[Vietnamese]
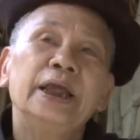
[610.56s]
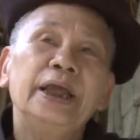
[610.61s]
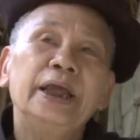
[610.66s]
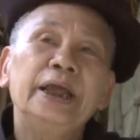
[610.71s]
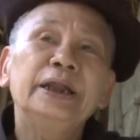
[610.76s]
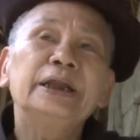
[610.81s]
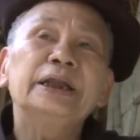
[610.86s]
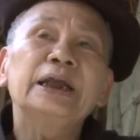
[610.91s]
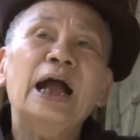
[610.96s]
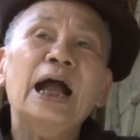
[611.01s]

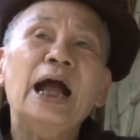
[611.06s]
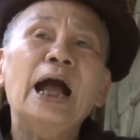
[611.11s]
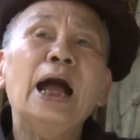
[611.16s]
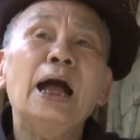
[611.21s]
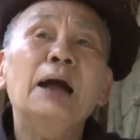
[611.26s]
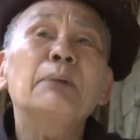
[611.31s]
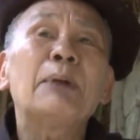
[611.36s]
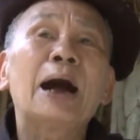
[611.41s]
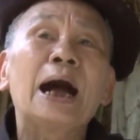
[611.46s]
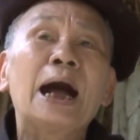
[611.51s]
đến
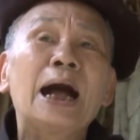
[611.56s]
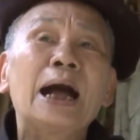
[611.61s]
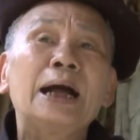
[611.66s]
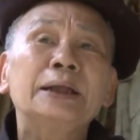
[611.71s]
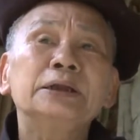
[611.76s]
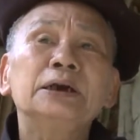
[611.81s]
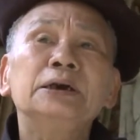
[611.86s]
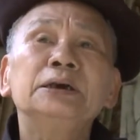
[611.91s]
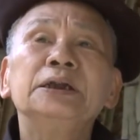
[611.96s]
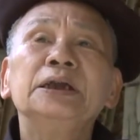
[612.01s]
ngã
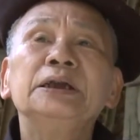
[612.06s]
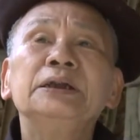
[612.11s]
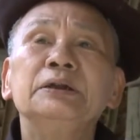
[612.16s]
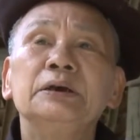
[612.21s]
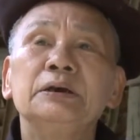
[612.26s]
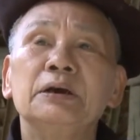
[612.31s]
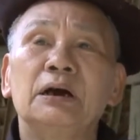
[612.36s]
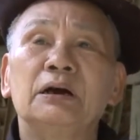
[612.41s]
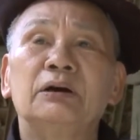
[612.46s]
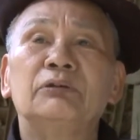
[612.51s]
ba nhớ
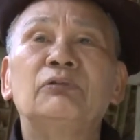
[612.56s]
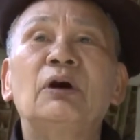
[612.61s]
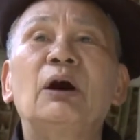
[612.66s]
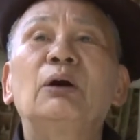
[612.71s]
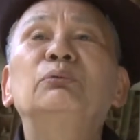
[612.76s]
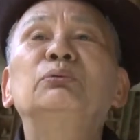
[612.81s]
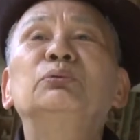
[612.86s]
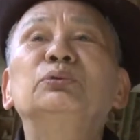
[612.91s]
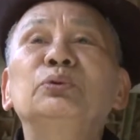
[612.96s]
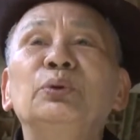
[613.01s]
đi
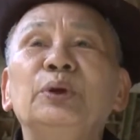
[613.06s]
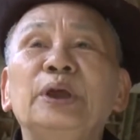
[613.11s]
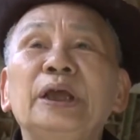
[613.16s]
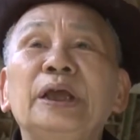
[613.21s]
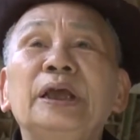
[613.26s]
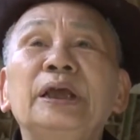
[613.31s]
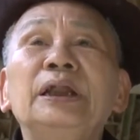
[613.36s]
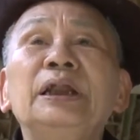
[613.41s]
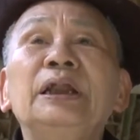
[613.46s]
đường vòng